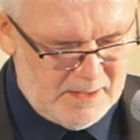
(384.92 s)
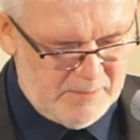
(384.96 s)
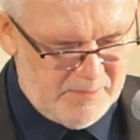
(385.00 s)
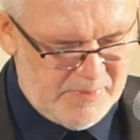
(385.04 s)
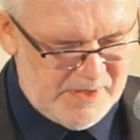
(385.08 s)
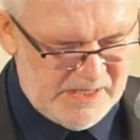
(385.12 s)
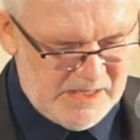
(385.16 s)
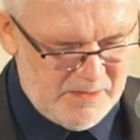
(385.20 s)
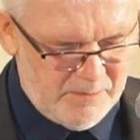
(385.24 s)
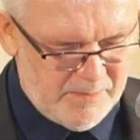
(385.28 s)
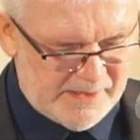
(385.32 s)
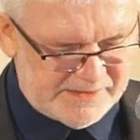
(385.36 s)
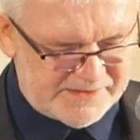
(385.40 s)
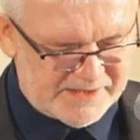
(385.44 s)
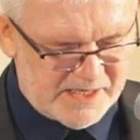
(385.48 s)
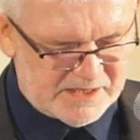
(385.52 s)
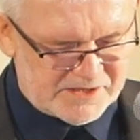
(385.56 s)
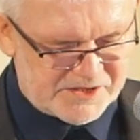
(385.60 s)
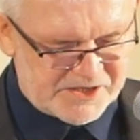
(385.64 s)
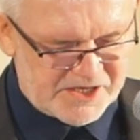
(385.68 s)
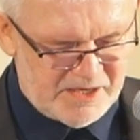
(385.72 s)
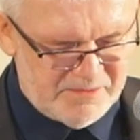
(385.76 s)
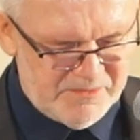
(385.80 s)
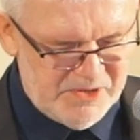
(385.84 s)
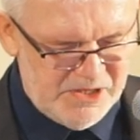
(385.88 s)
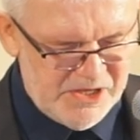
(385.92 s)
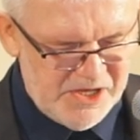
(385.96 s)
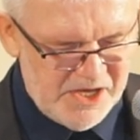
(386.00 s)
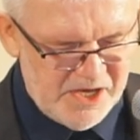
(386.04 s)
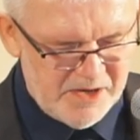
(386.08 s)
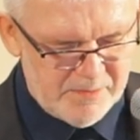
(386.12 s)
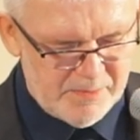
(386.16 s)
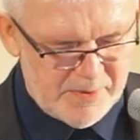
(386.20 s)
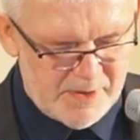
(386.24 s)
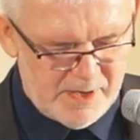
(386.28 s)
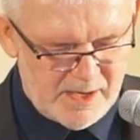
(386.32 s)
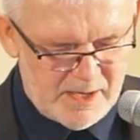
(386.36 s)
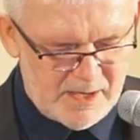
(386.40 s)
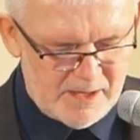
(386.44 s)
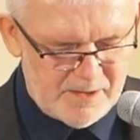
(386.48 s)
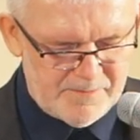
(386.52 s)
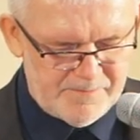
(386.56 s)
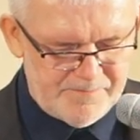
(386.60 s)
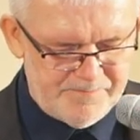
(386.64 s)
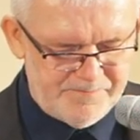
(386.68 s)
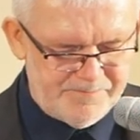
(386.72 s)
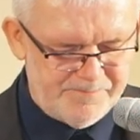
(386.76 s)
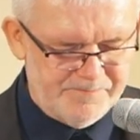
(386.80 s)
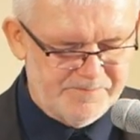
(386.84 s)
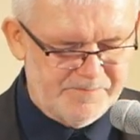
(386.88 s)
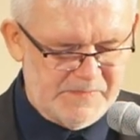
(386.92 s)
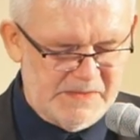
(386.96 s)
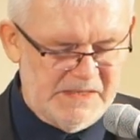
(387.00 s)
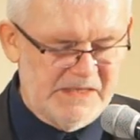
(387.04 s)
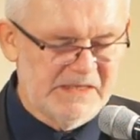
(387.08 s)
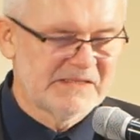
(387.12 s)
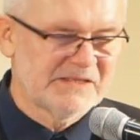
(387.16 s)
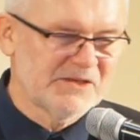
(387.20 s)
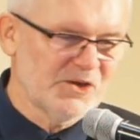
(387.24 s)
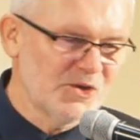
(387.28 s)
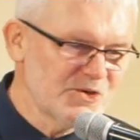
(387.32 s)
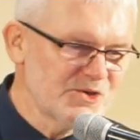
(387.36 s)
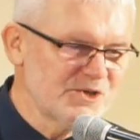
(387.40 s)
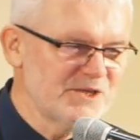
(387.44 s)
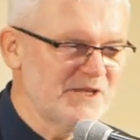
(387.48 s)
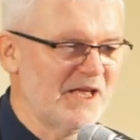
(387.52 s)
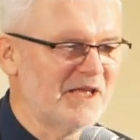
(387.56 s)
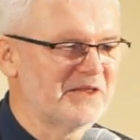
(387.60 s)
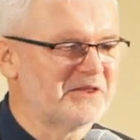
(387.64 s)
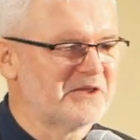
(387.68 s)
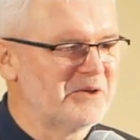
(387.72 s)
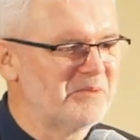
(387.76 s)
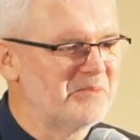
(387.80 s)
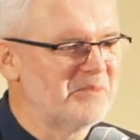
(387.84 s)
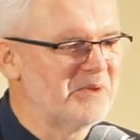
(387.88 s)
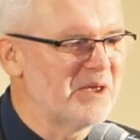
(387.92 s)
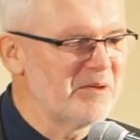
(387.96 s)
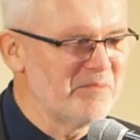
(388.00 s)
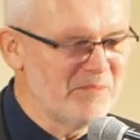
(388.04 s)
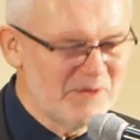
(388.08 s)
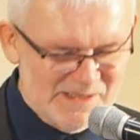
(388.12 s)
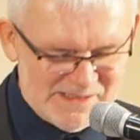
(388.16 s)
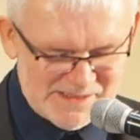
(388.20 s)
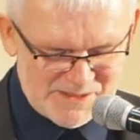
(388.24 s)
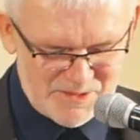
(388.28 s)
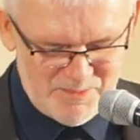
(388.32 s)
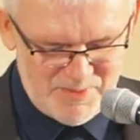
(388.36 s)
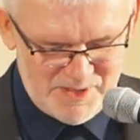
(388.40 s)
byli badaczami nieba i coś na tym niebie